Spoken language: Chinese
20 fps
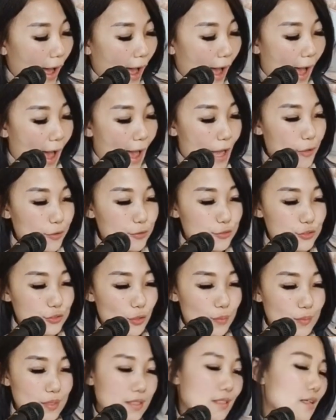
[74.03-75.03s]
还有送一
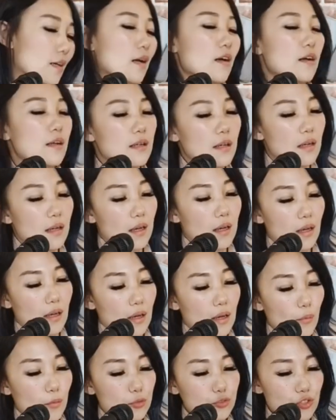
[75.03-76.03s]
个，我
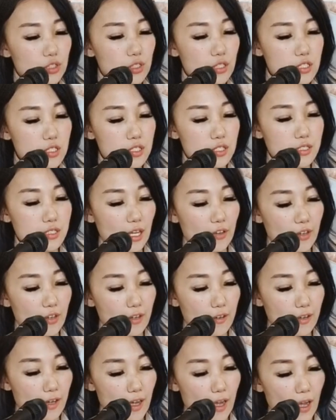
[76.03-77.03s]
觉得质感很
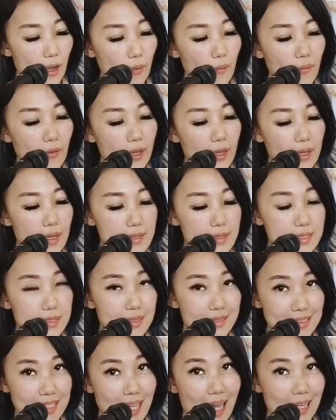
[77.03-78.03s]
好哎，这个
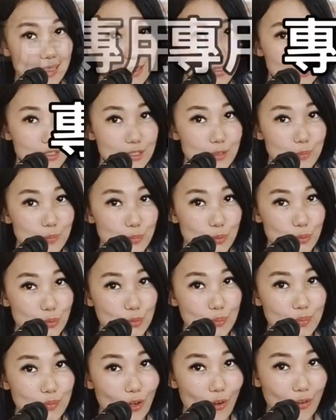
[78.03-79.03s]
擦拭布
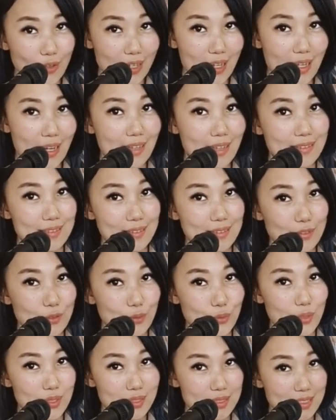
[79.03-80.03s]
哦，可以让你的乐
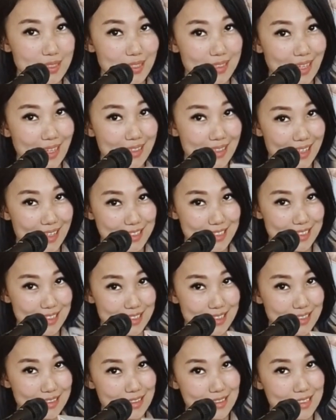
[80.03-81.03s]
器干干净净的
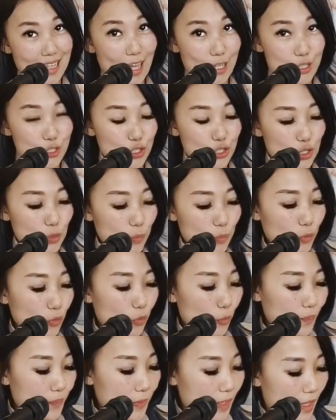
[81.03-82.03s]
擦拭布。
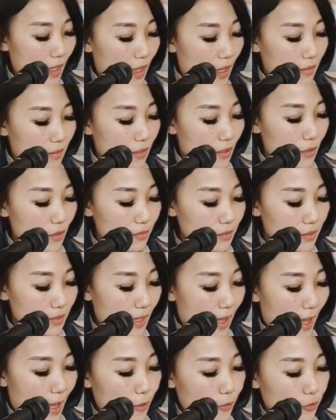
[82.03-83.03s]
然后呢，还
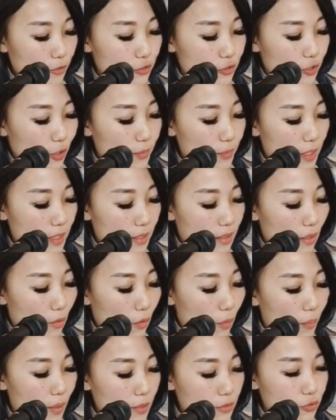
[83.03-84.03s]
有送一个我们
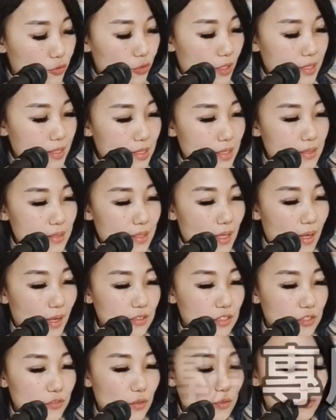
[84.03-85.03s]
水晶萨克斯
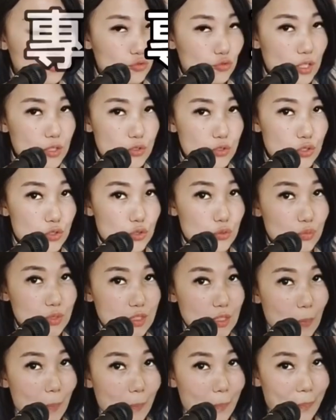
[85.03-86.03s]
风专属的
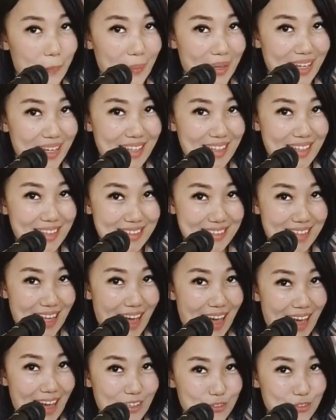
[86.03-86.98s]
背带，